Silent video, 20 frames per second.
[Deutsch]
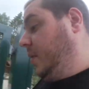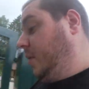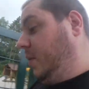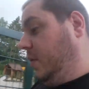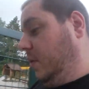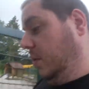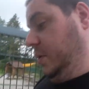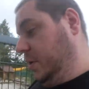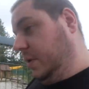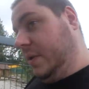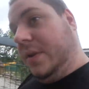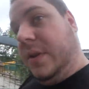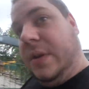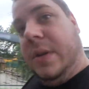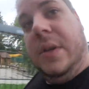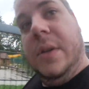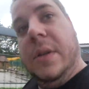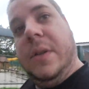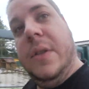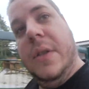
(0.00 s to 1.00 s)
Und
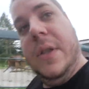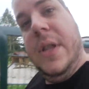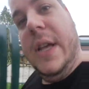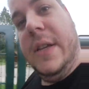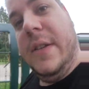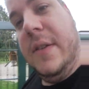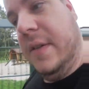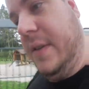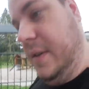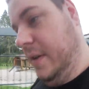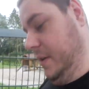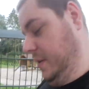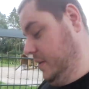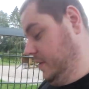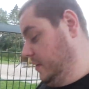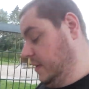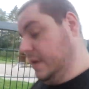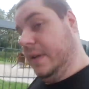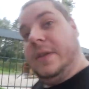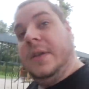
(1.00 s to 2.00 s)
das...
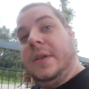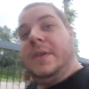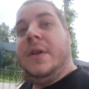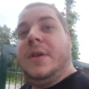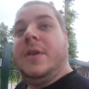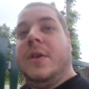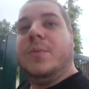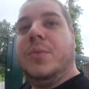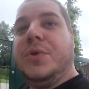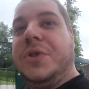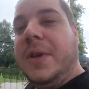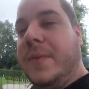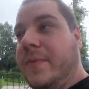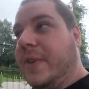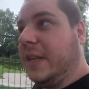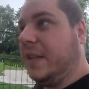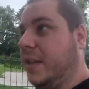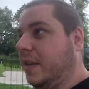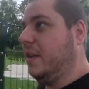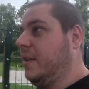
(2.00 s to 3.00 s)
Äh, muss eben
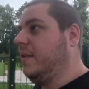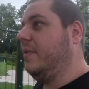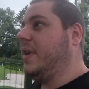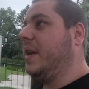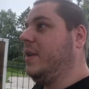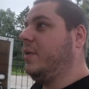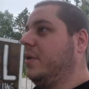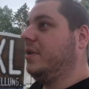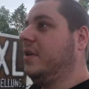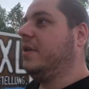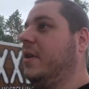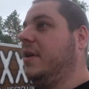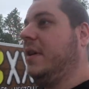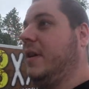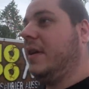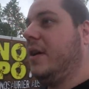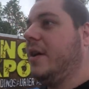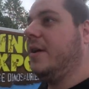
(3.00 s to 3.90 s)
wegdrehen, da waren Leute.